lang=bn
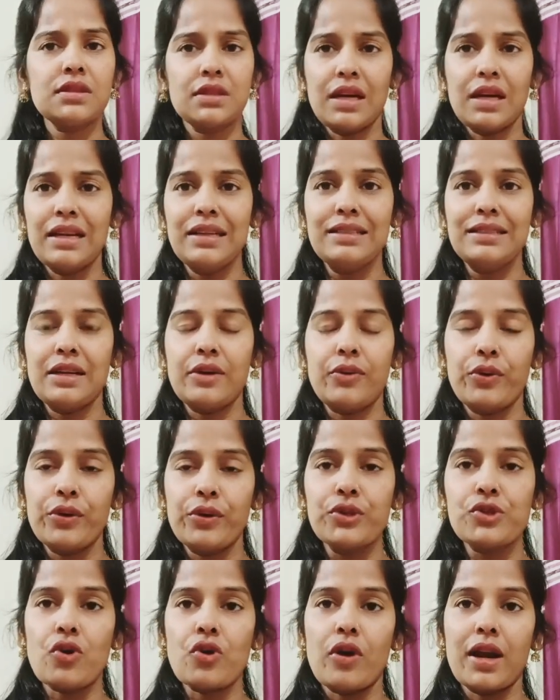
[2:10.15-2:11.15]
জানি যে কোনো
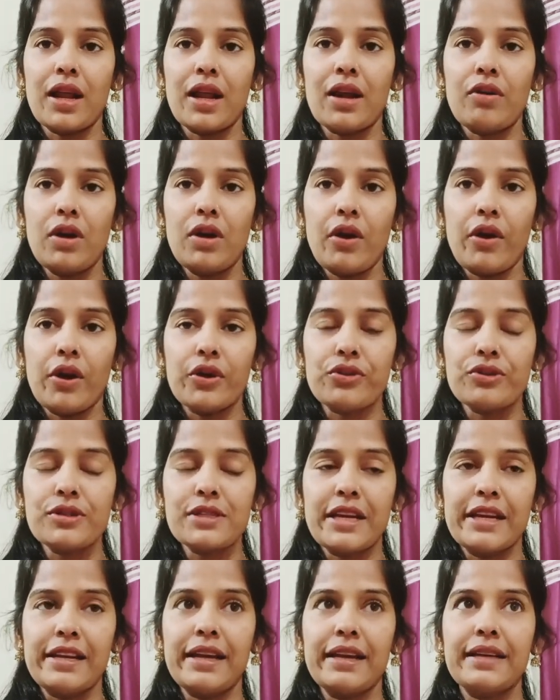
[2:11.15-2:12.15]
কিছু অর্ডার করলে হয়তো
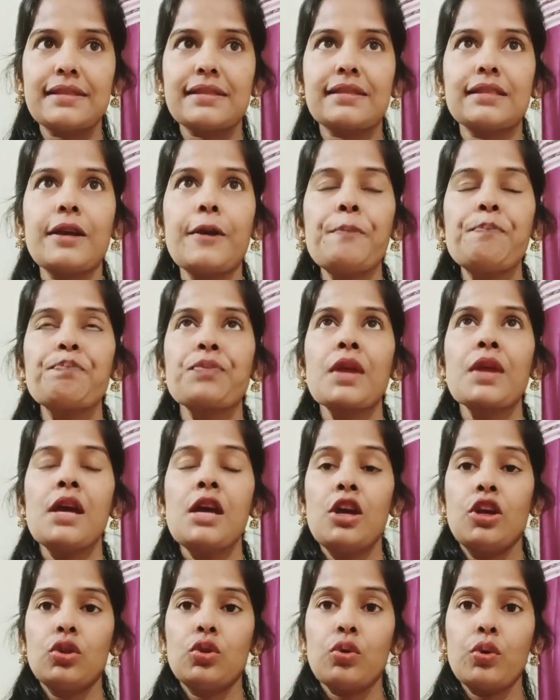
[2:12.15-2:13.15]
সেটা এসছে
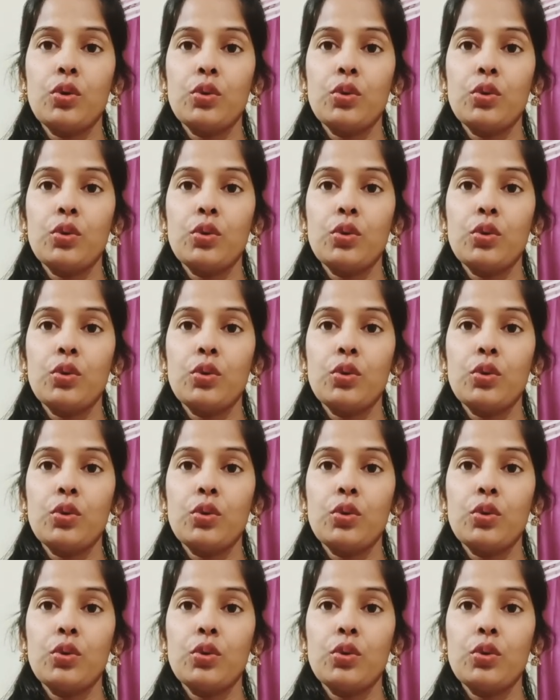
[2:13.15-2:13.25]
তো